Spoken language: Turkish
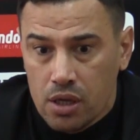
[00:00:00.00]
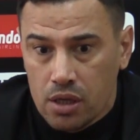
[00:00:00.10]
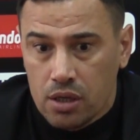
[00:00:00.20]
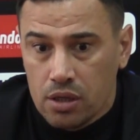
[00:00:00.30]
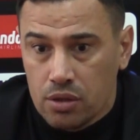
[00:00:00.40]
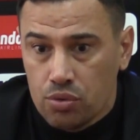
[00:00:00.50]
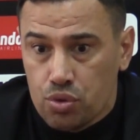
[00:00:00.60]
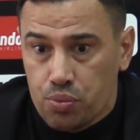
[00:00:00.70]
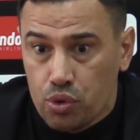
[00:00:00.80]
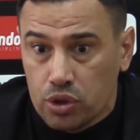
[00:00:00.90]
Ee,
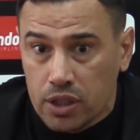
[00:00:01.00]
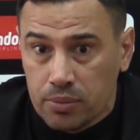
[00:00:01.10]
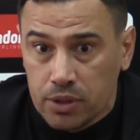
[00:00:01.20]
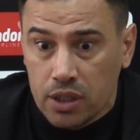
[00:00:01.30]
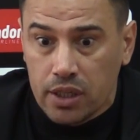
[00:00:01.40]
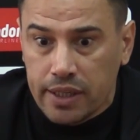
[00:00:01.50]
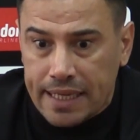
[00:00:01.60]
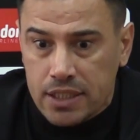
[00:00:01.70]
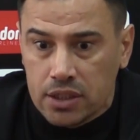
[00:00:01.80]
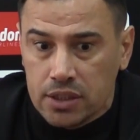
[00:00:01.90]
üç büyük takım da
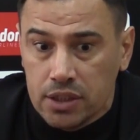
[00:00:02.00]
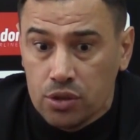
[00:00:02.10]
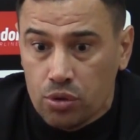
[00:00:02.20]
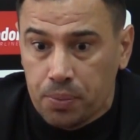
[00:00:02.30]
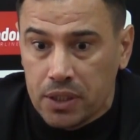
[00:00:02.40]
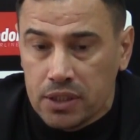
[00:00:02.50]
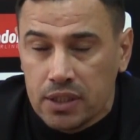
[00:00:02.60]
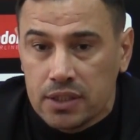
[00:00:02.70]
gerçekten iyi toparladılar.